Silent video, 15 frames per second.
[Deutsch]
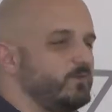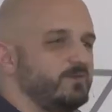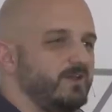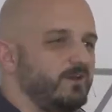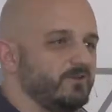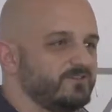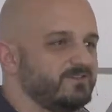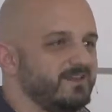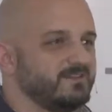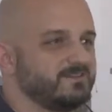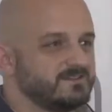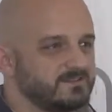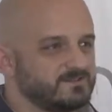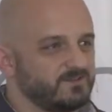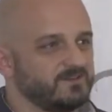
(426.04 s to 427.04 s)
von außen
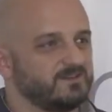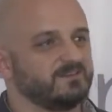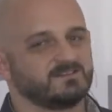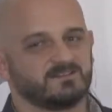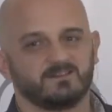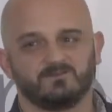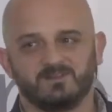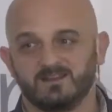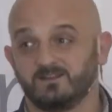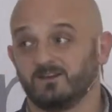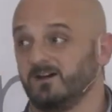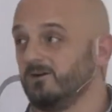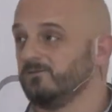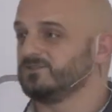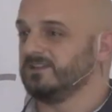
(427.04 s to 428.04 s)
ansieht, sondern das dann vielleicht auch
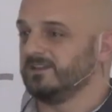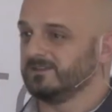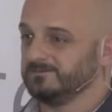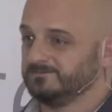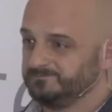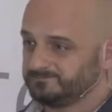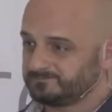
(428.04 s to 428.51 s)
aufschlägt